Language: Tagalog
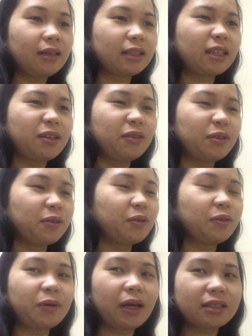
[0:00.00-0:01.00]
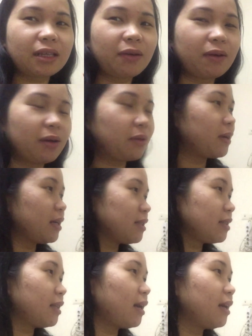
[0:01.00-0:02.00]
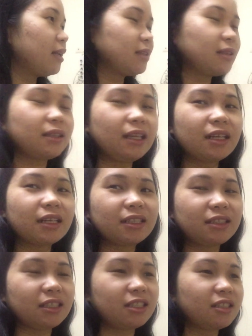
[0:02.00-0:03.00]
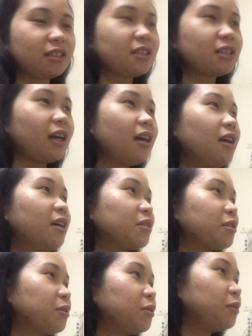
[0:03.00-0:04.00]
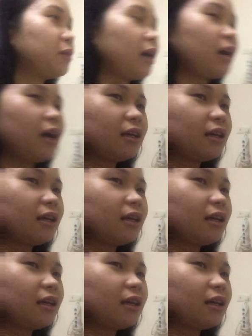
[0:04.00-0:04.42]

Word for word: Tatanong ko yung asawa ko guys dahil English teacher siya. So,